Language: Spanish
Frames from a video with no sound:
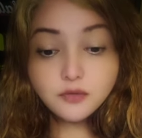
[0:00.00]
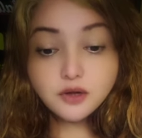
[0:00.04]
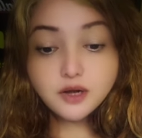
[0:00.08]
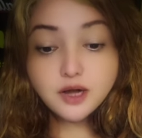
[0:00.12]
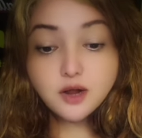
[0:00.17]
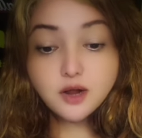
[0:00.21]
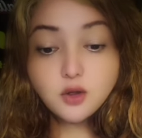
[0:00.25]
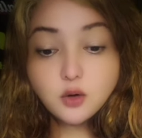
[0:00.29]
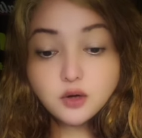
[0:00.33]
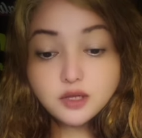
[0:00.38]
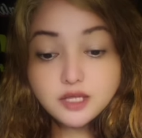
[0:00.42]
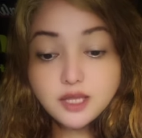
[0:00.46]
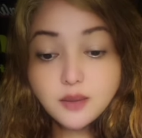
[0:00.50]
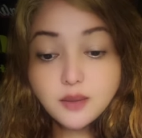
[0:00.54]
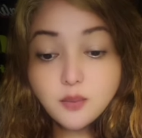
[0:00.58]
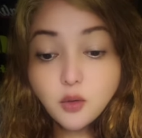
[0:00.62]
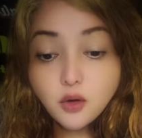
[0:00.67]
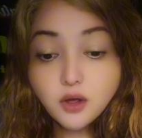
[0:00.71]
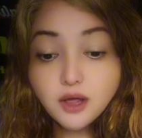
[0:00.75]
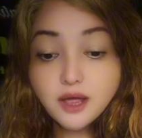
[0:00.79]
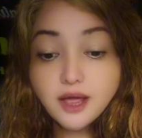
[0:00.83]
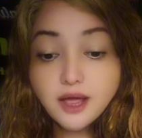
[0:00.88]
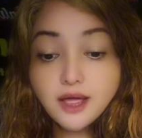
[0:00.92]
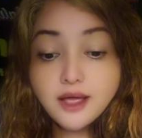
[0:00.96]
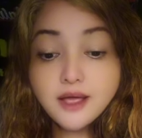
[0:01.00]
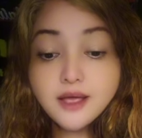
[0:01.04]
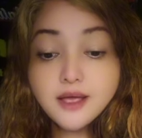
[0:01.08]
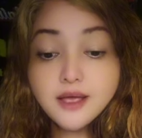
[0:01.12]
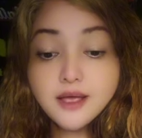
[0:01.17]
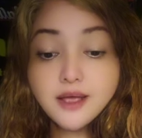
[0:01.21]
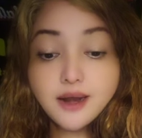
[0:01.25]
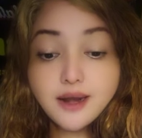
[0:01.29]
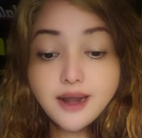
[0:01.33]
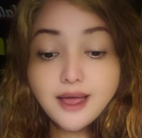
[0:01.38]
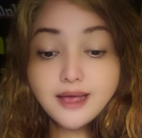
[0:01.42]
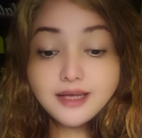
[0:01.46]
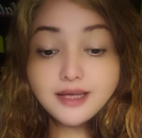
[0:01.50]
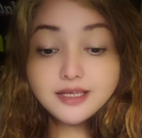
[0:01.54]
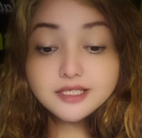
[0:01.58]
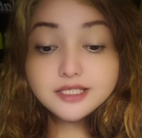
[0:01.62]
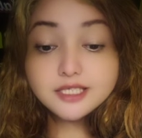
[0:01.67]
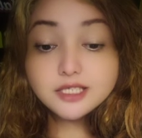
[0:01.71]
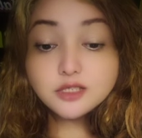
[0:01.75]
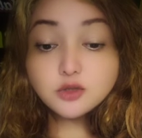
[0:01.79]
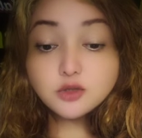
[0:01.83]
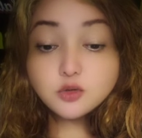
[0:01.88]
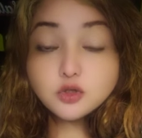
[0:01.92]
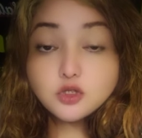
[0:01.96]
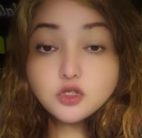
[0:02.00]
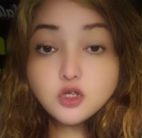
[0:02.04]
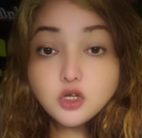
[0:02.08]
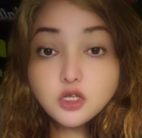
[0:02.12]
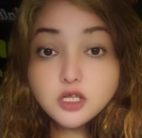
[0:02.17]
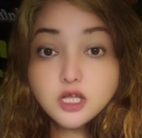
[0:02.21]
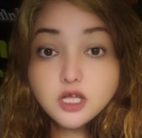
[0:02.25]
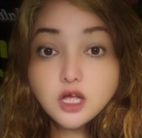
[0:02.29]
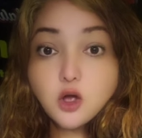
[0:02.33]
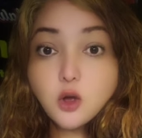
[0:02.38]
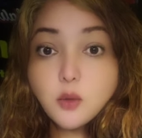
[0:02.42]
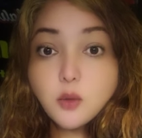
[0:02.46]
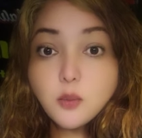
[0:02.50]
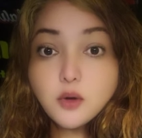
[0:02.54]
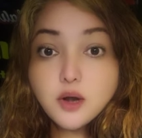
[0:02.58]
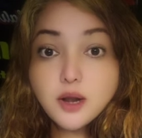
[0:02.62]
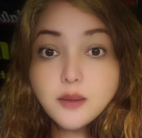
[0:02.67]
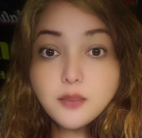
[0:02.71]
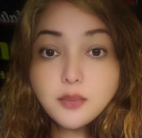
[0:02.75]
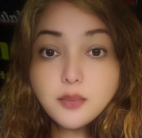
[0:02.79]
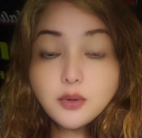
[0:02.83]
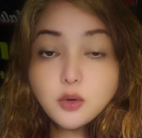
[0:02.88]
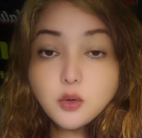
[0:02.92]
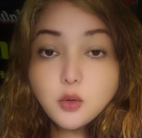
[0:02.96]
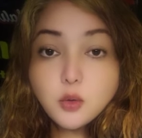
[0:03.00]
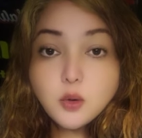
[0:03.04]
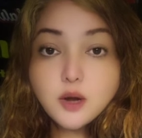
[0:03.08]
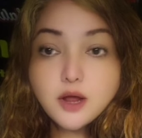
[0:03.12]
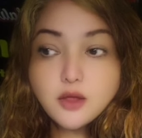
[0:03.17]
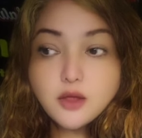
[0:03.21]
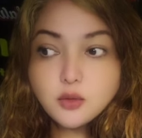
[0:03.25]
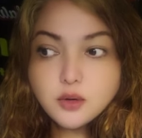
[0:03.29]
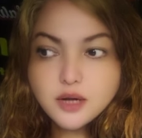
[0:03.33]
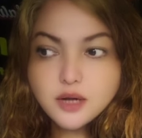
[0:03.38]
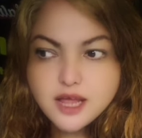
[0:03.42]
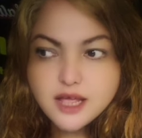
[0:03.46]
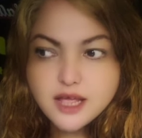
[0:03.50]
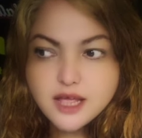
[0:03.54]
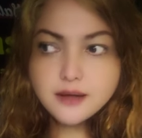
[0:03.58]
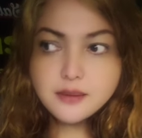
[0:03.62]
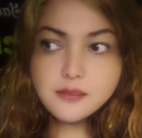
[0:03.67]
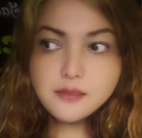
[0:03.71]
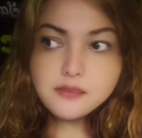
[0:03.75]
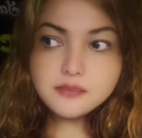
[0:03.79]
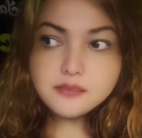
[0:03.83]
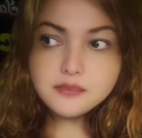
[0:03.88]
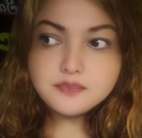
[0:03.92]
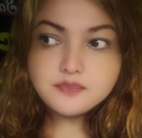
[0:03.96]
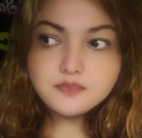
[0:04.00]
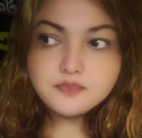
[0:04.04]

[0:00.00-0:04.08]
Recordemos que las instituciones como la Procuraduría,